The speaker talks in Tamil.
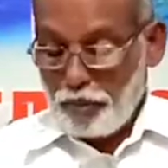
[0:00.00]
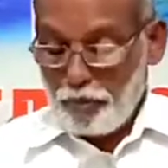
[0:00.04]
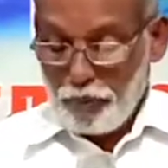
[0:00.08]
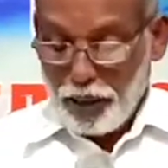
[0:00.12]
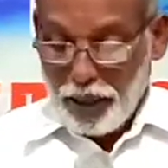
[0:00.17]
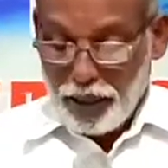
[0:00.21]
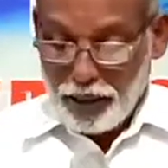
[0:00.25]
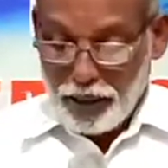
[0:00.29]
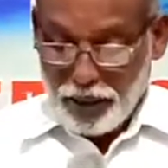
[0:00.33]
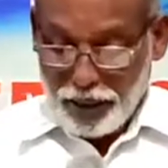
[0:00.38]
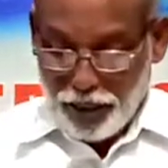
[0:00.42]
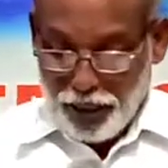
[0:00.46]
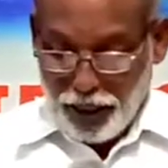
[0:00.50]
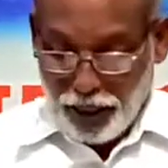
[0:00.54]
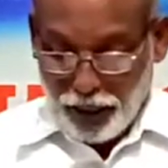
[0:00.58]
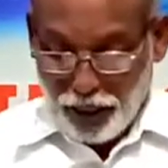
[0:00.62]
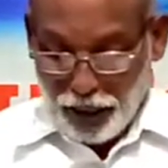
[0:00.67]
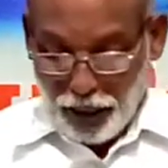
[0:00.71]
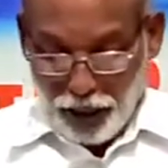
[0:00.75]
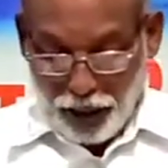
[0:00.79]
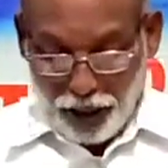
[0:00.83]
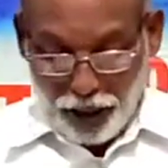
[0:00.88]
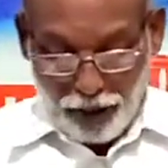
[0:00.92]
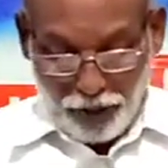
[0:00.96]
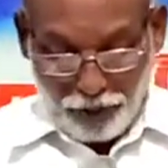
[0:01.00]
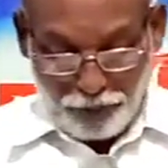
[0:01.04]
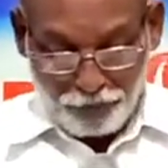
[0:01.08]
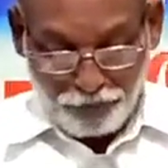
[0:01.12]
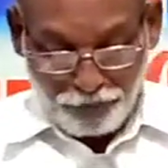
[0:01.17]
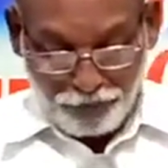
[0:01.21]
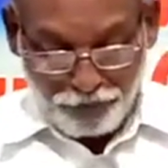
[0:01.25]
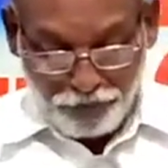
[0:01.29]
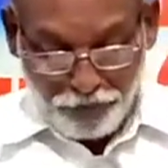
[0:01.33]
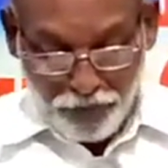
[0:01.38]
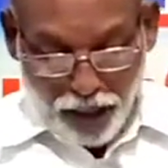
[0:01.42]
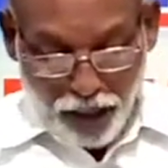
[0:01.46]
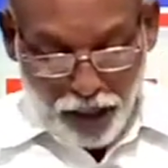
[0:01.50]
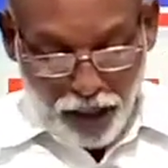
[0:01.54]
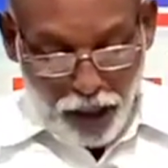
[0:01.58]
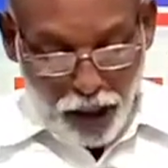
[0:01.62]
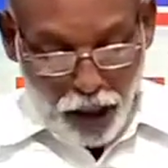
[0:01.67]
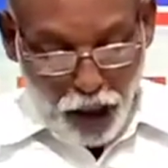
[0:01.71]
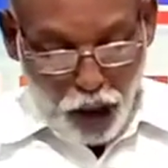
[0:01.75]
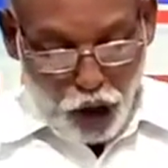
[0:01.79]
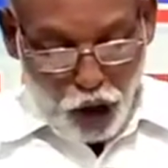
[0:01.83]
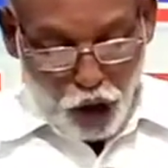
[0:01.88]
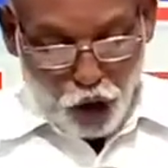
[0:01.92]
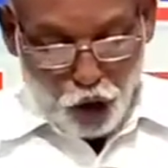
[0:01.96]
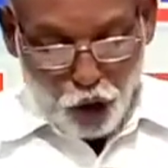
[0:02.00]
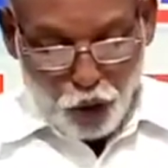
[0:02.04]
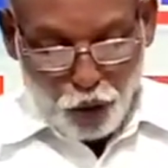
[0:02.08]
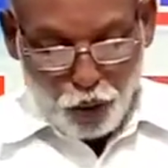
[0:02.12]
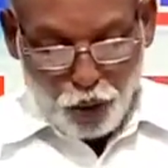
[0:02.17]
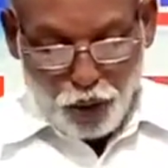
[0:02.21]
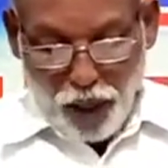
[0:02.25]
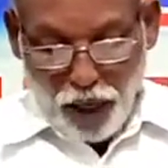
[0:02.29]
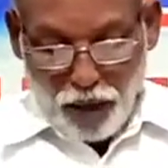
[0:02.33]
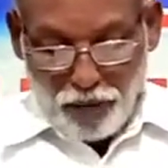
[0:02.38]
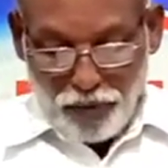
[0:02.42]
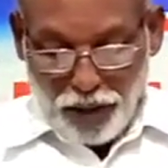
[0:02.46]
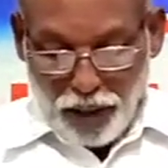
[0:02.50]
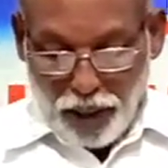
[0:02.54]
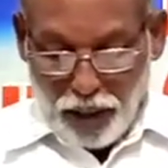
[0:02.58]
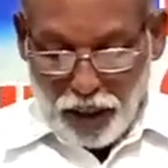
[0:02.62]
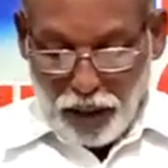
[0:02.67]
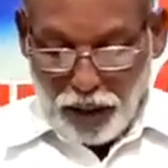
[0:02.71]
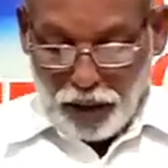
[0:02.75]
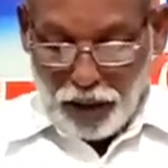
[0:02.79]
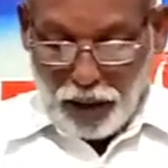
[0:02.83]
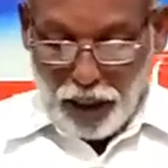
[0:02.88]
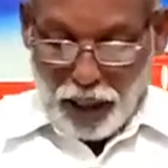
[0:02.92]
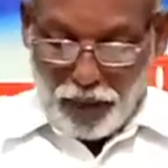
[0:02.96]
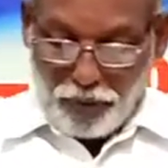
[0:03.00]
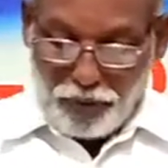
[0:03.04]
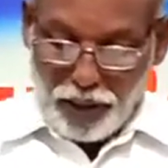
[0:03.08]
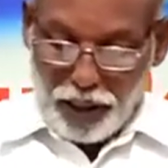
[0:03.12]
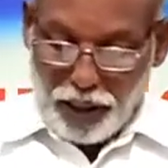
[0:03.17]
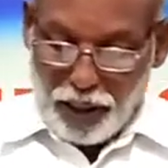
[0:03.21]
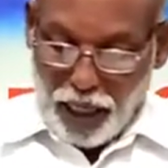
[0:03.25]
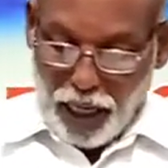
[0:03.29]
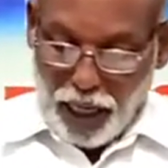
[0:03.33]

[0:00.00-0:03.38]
மெல்கி சேதைக்கு யூதாவில் தேவன்